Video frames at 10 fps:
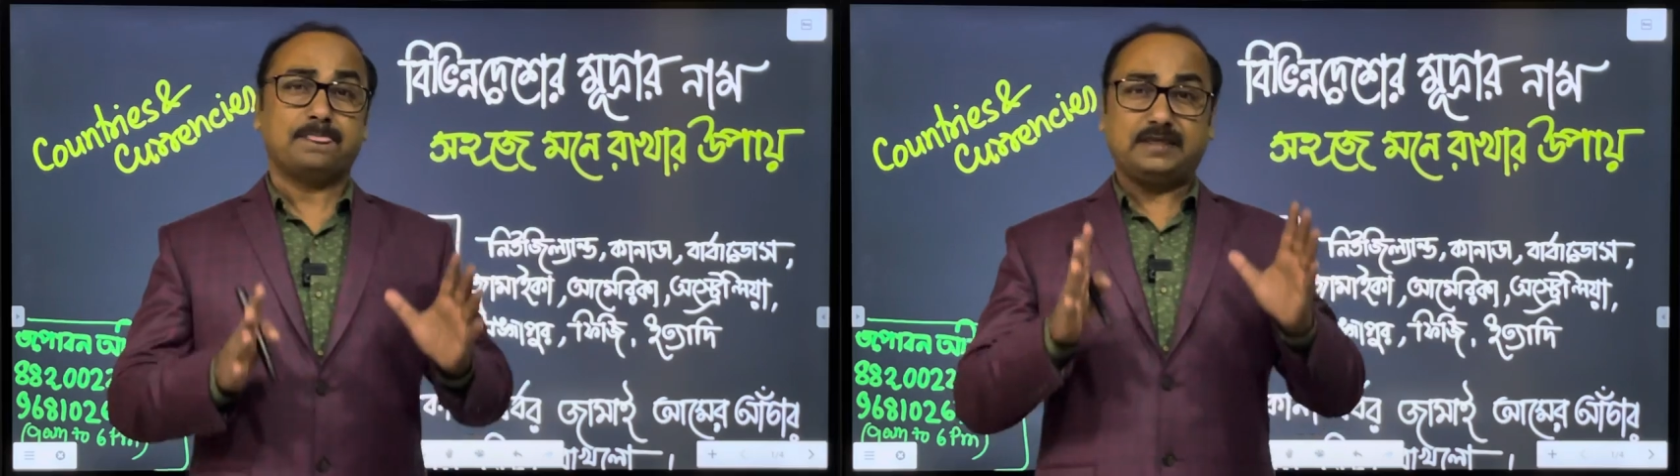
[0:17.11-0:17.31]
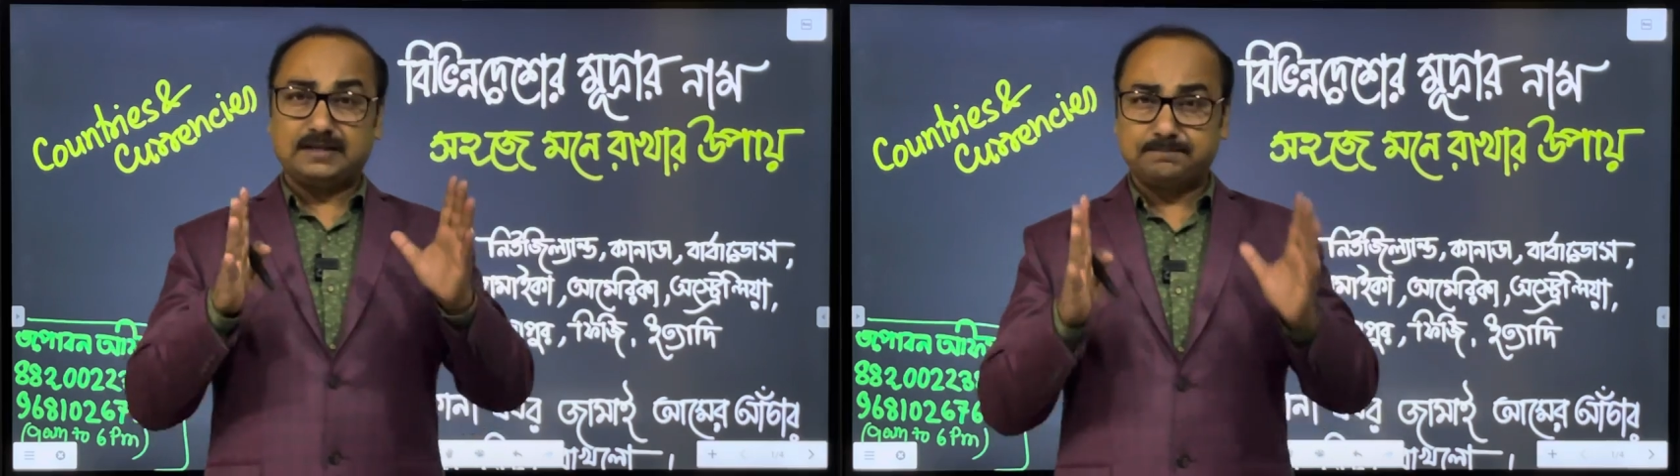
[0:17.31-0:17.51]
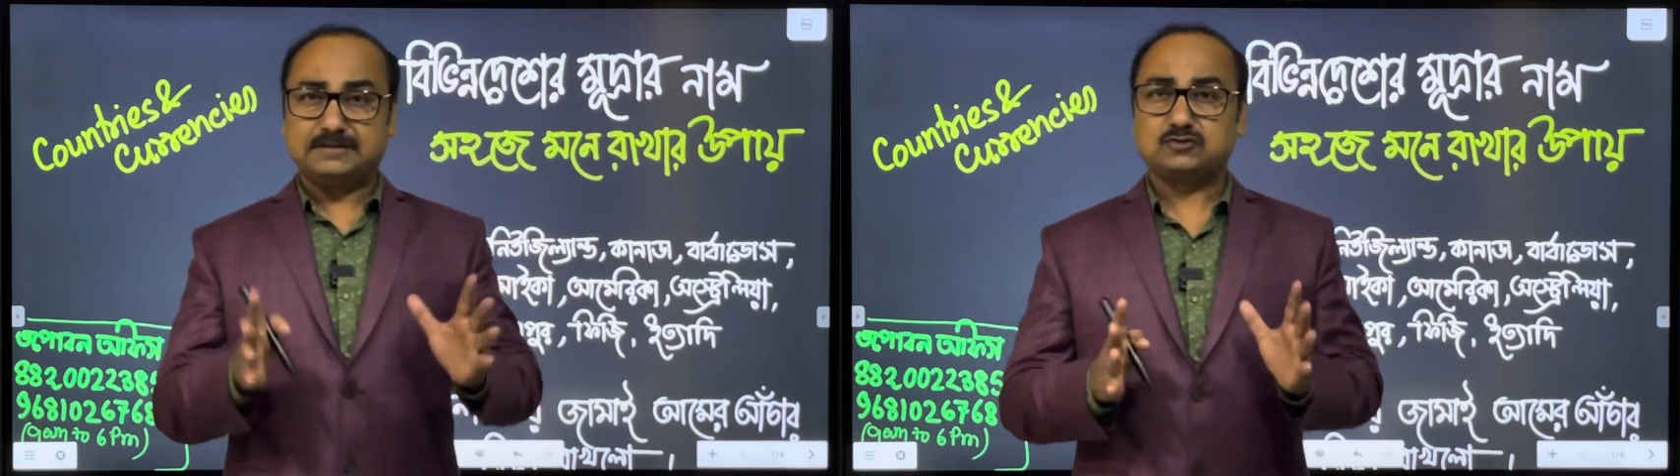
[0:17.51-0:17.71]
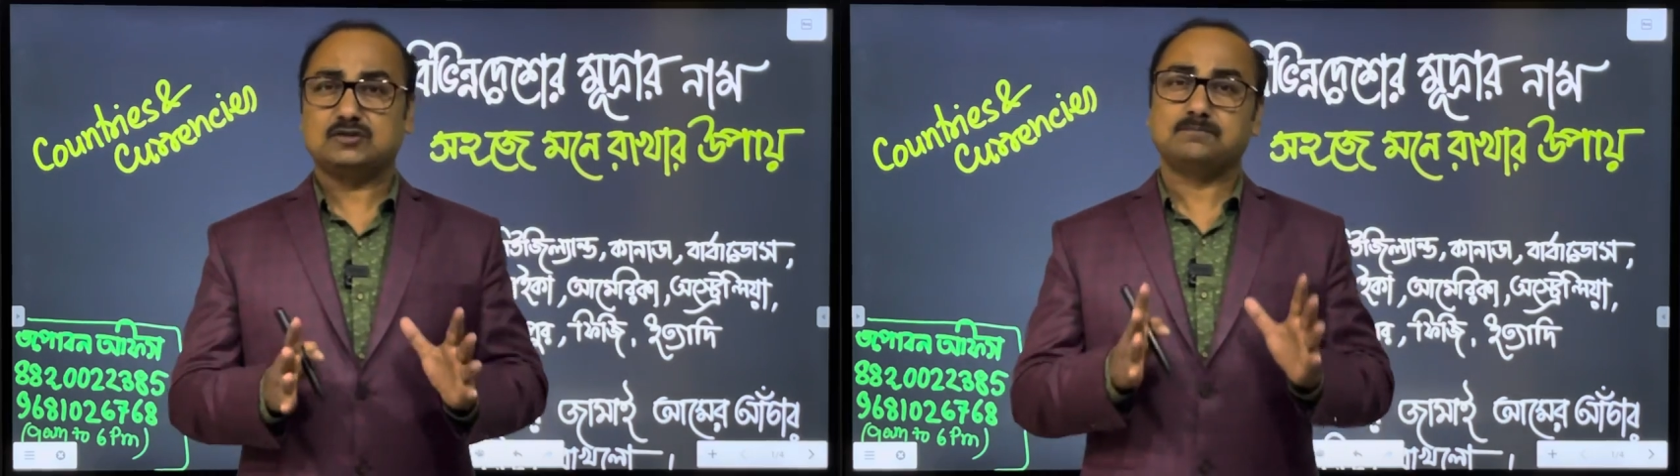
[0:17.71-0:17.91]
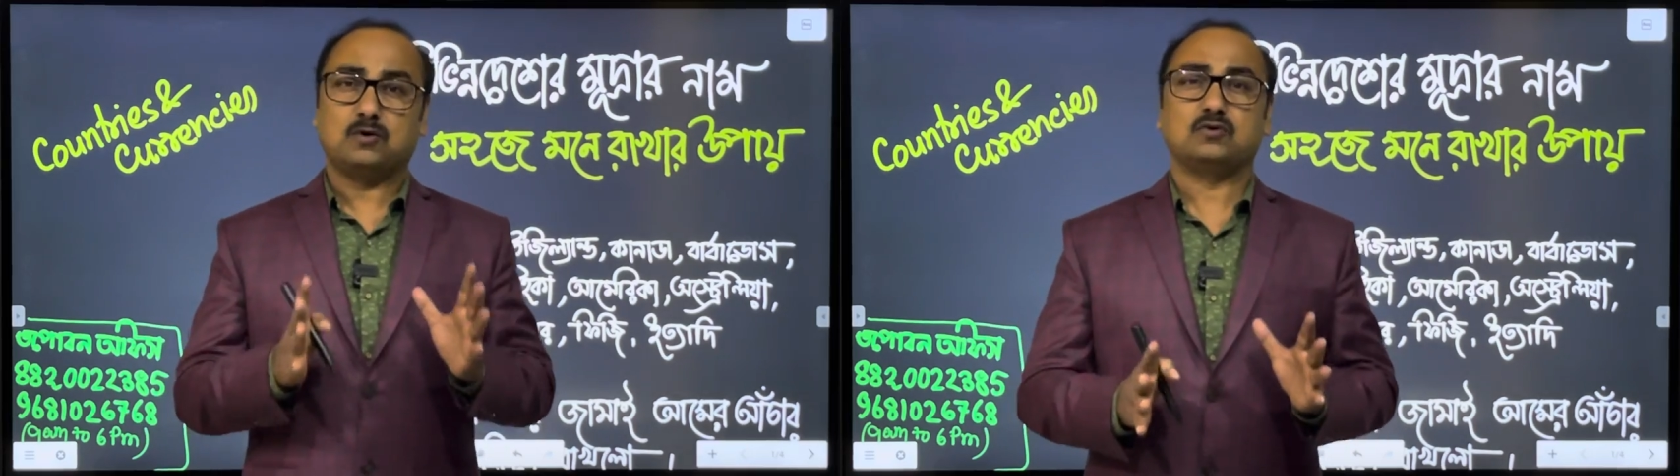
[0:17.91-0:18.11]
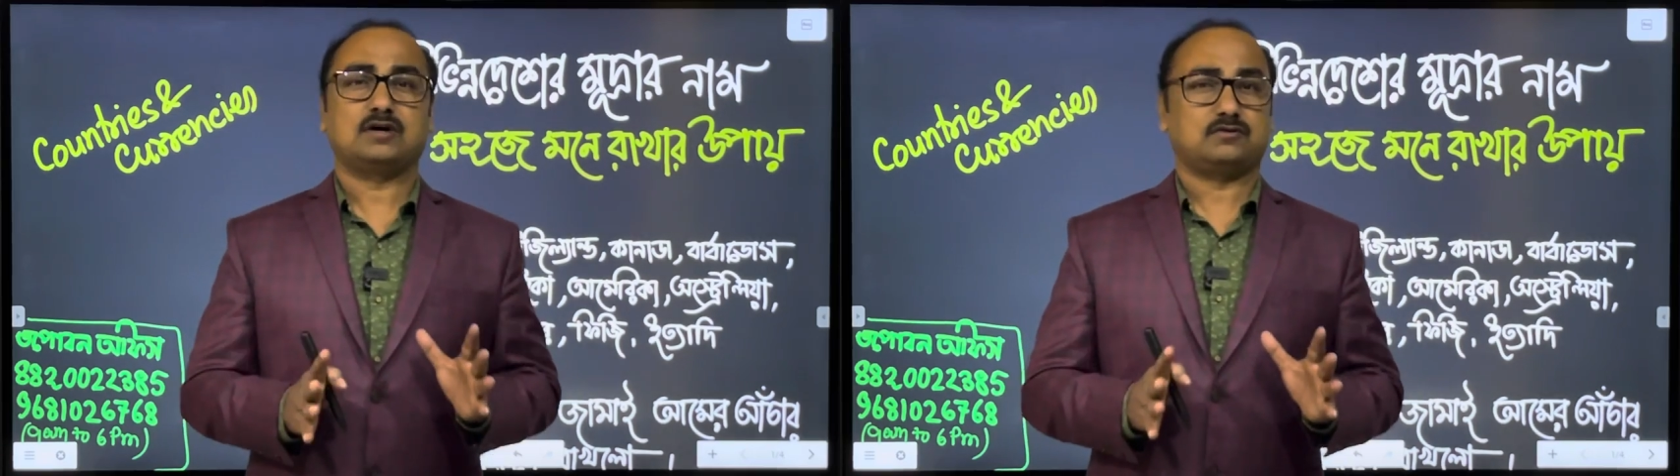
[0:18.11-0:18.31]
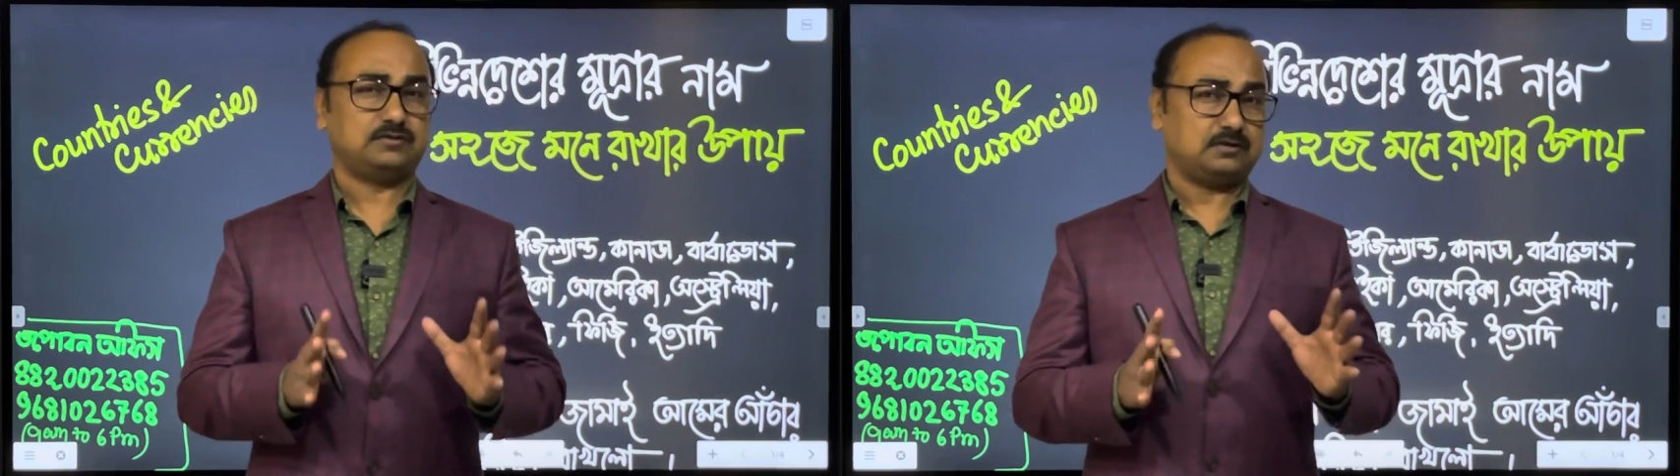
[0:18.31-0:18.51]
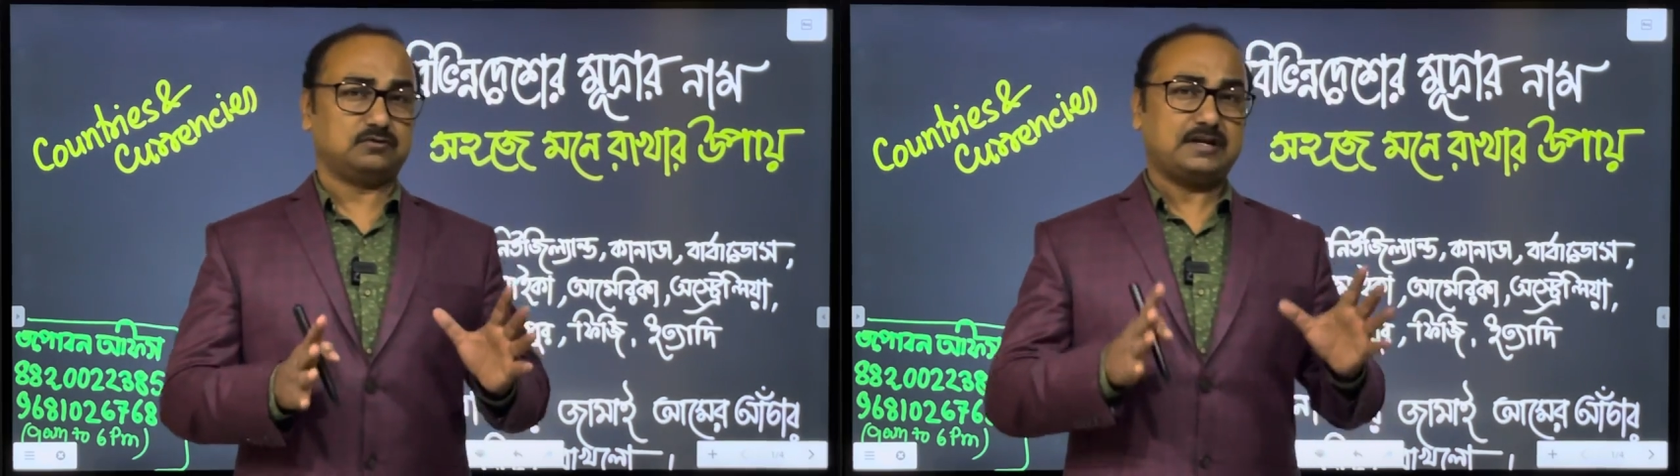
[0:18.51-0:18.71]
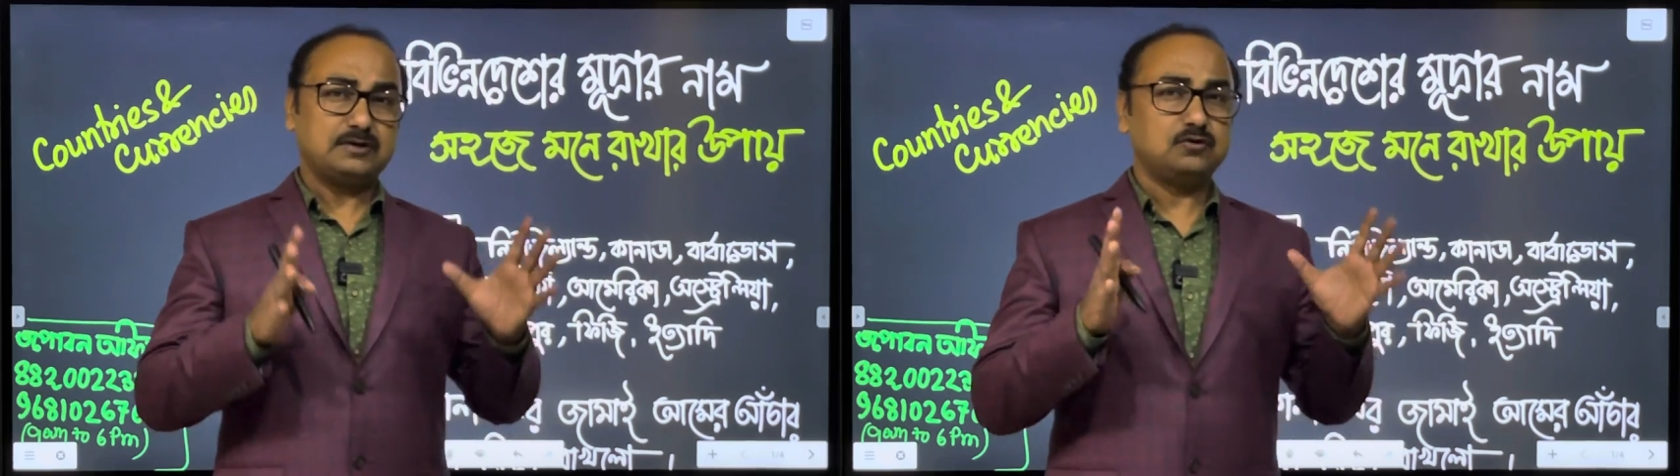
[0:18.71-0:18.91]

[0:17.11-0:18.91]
এর পেছনে বড় কারণ দেখো কেন